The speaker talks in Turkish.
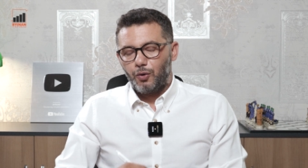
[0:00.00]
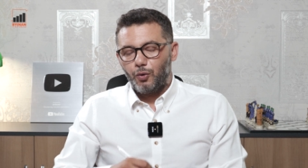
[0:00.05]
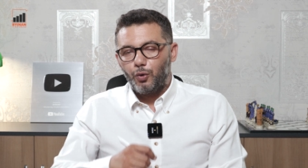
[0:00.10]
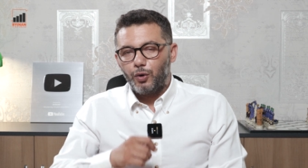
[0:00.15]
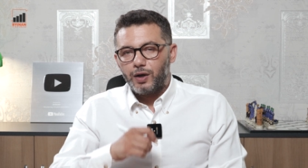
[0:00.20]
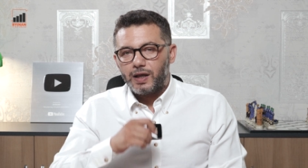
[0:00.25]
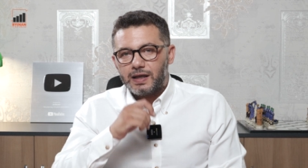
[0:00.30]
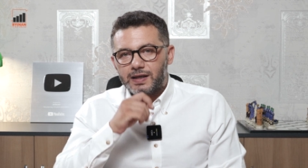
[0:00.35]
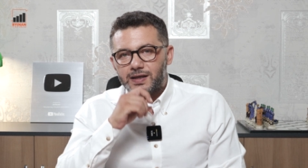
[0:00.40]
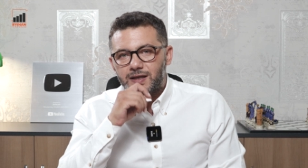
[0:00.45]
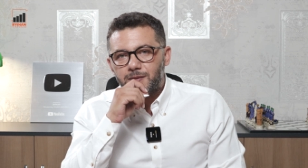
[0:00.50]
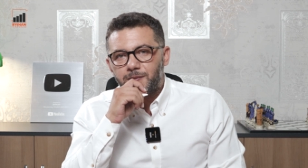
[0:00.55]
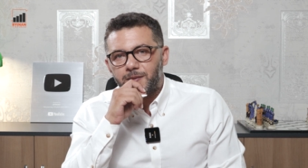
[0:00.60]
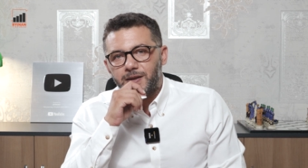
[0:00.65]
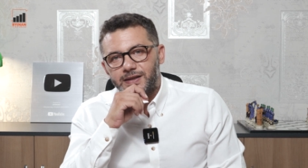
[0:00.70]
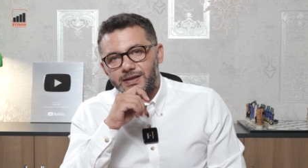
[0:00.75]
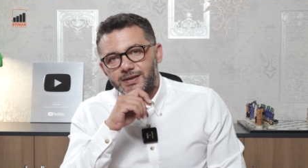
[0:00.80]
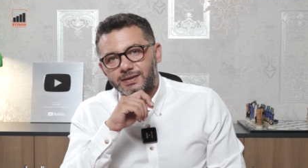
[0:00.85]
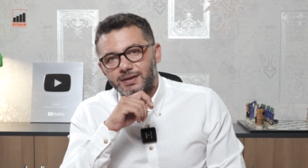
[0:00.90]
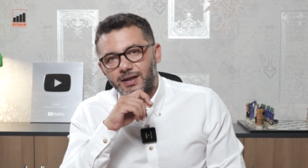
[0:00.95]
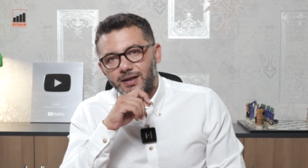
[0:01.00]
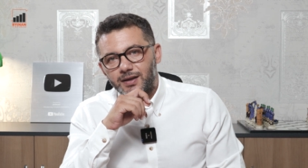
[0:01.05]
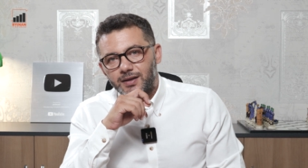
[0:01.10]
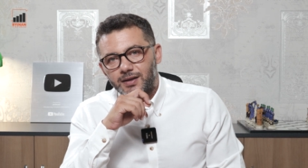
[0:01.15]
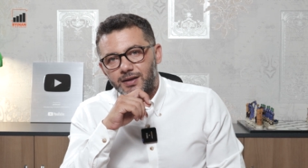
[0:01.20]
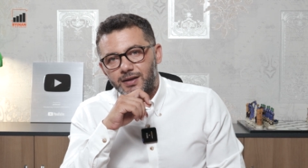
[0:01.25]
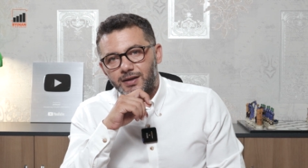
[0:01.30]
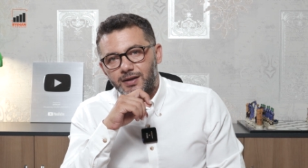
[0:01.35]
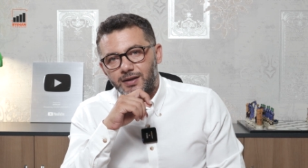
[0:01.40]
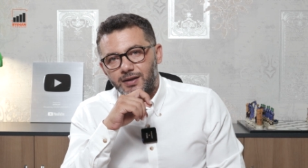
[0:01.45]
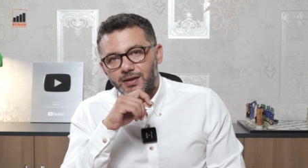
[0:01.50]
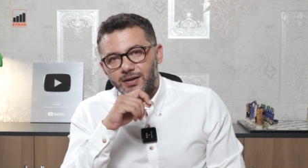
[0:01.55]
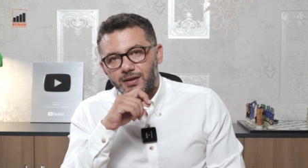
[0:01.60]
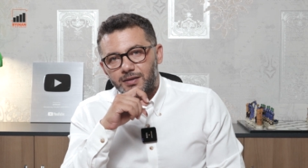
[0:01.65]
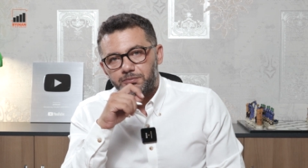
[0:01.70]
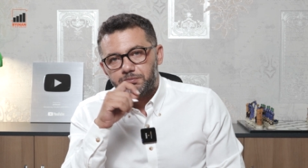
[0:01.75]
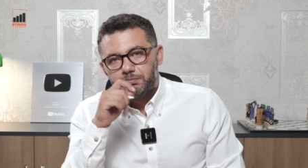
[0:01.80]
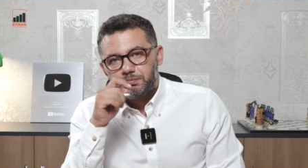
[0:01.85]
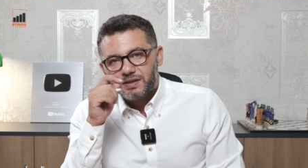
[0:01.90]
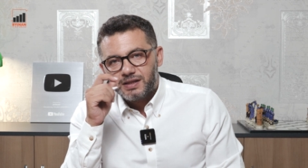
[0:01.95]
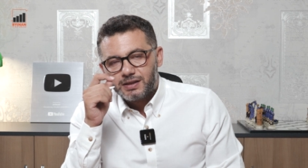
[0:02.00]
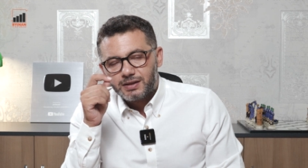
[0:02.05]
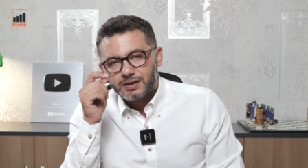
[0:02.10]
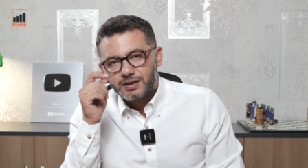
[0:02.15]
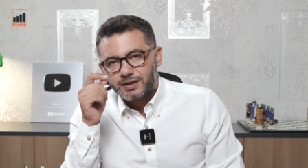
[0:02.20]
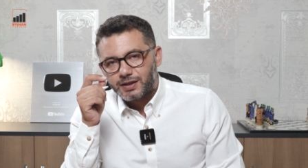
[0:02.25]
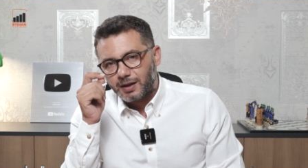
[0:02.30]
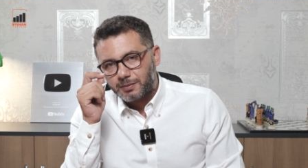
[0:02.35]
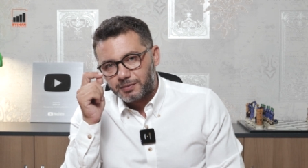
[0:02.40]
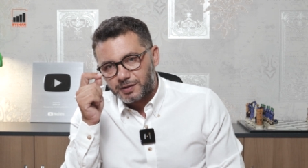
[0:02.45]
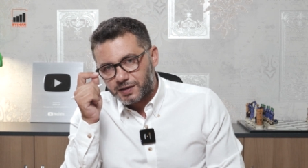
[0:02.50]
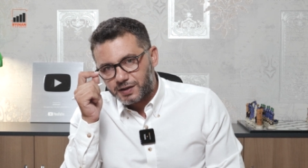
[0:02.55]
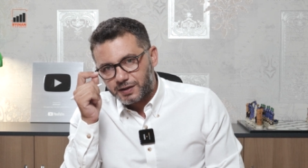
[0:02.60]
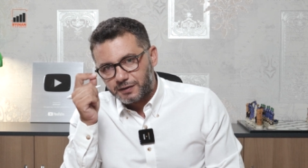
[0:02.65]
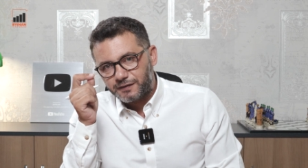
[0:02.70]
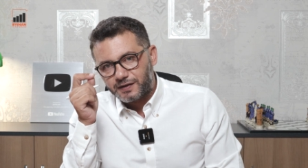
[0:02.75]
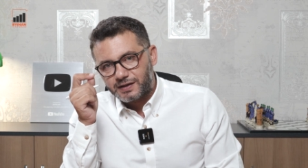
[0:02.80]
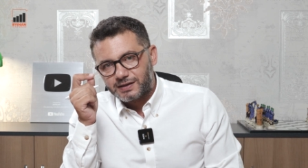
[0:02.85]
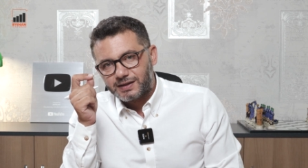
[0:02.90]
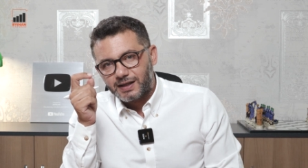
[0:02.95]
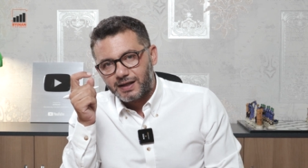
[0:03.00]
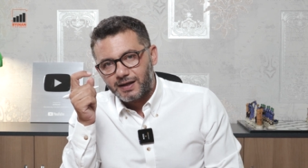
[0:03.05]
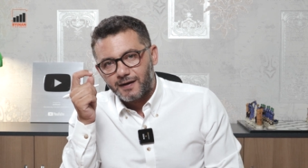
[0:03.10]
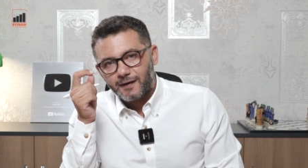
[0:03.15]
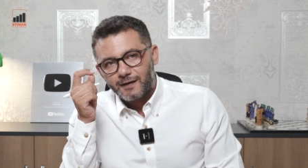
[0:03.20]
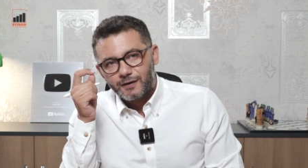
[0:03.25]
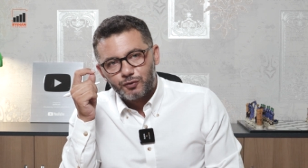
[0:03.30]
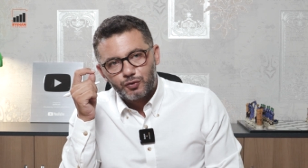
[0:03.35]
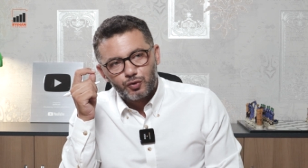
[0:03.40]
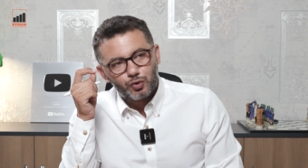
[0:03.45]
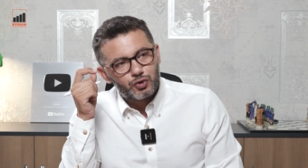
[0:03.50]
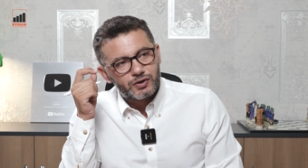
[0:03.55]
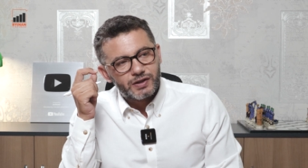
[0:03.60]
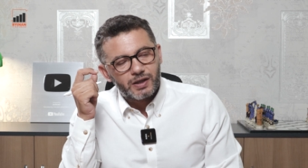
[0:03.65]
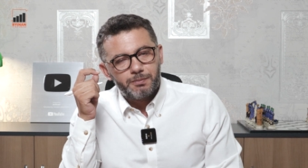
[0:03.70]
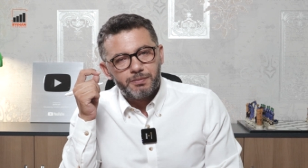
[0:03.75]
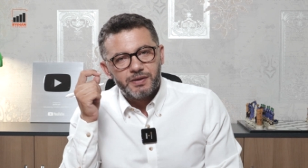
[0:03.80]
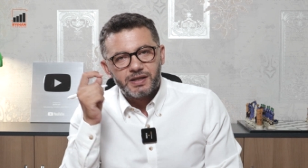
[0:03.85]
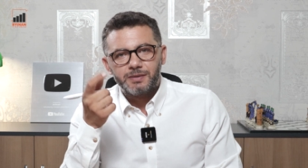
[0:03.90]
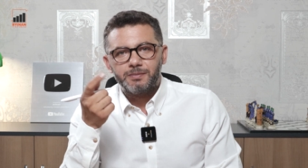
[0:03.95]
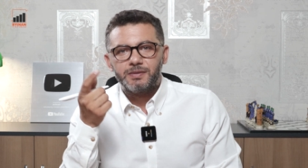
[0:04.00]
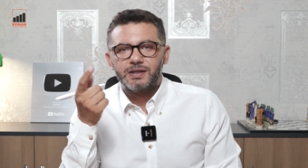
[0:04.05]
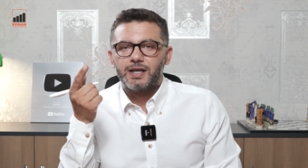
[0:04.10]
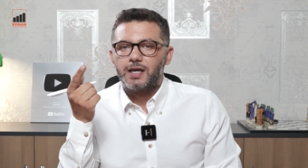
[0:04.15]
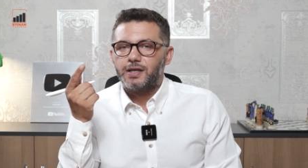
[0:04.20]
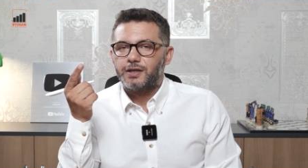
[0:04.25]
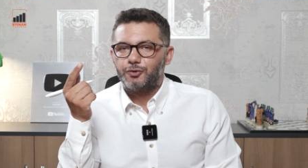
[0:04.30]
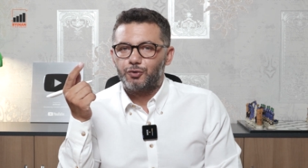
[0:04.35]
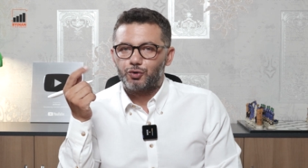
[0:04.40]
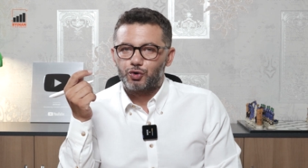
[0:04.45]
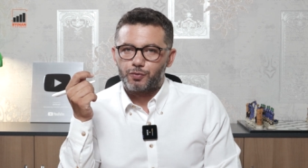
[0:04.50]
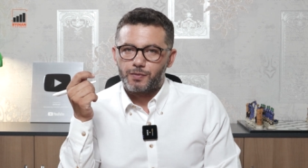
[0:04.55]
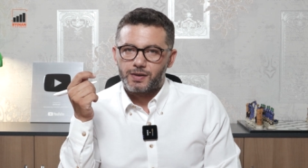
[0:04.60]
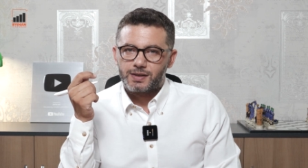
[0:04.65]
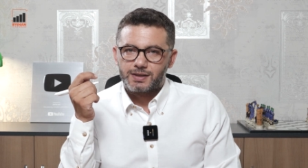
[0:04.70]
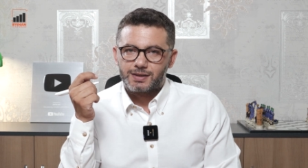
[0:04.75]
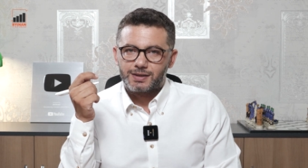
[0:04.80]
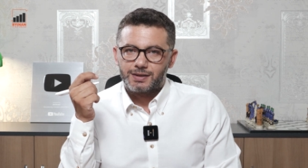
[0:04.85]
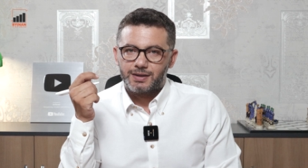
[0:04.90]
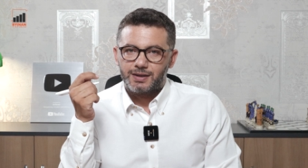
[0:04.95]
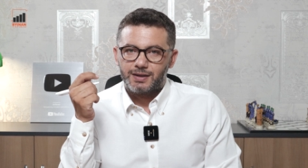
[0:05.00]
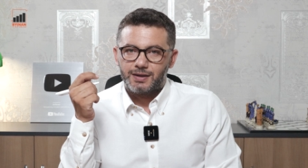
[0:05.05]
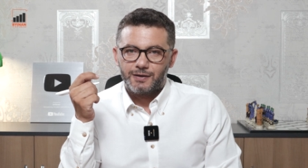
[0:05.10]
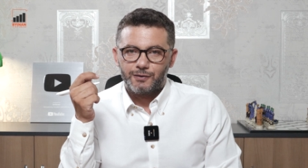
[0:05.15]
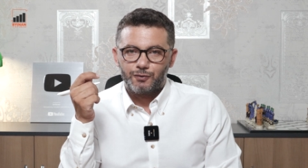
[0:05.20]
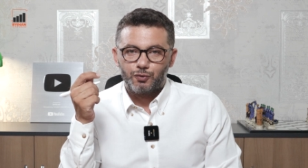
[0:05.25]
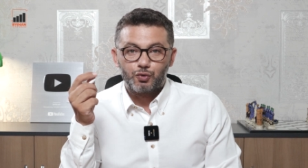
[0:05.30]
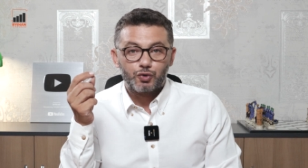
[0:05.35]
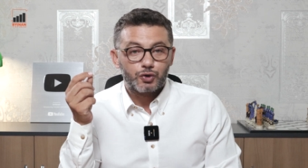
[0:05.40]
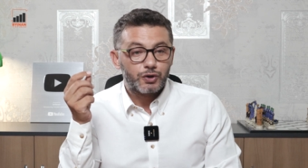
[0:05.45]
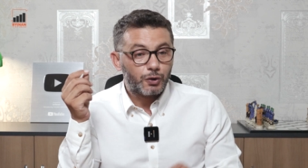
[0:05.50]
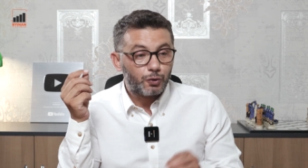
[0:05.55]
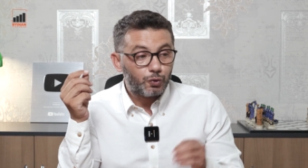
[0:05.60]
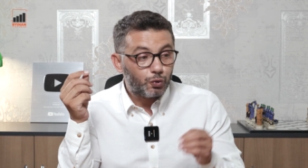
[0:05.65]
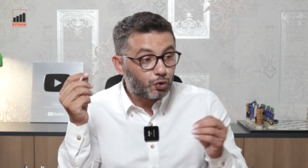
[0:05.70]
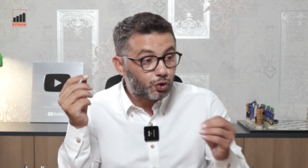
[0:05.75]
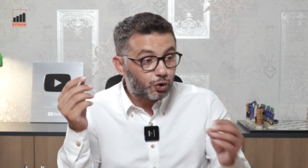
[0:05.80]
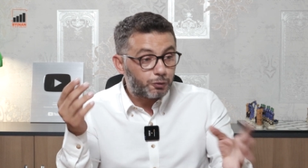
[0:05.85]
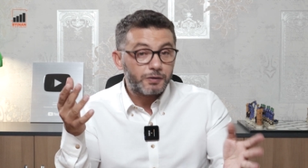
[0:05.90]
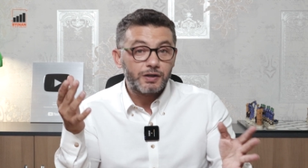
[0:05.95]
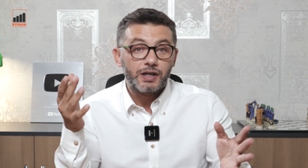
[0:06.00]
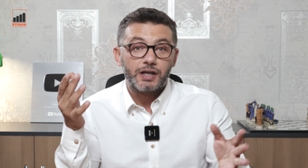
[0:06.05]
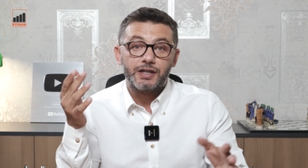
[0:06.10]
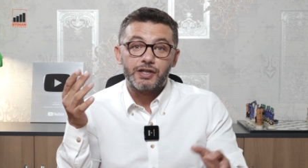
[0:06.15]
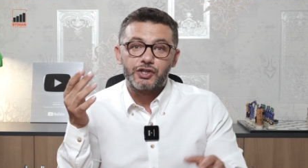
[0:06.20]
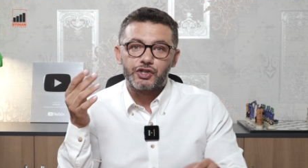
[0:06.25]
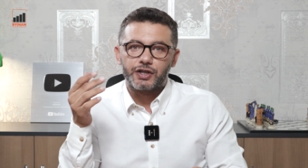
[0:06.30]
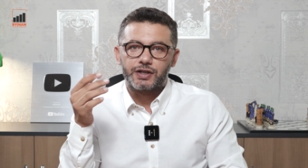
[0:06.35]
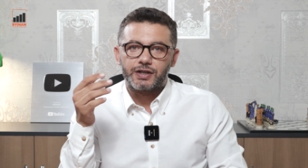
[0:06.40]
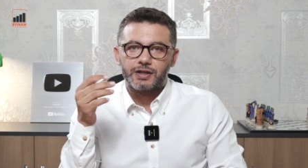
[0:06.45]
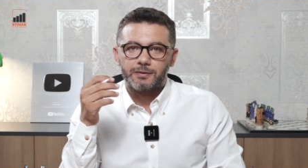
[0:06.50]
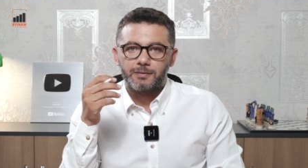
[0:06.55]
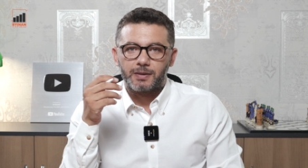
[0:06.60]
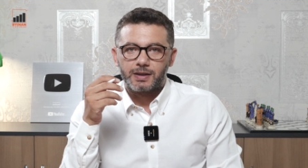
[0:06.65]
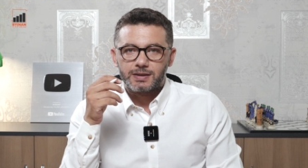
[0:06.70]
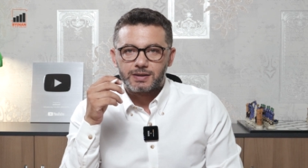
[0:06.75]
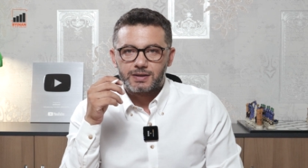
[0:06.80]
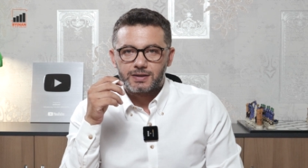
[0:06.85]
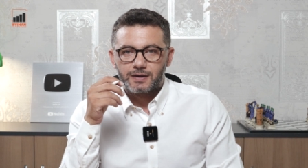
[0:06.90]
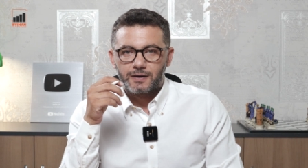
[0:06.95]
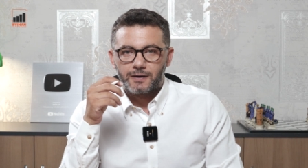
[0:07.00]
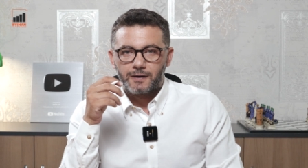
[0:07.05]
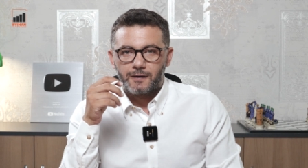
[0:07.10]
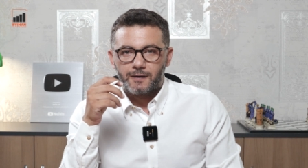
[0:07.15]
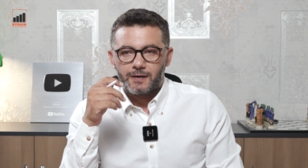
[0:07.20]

O Ekim ayında bir gram grafikte yüzde bir mi geri düşmez? Yüzde üç mü geri çekilmez?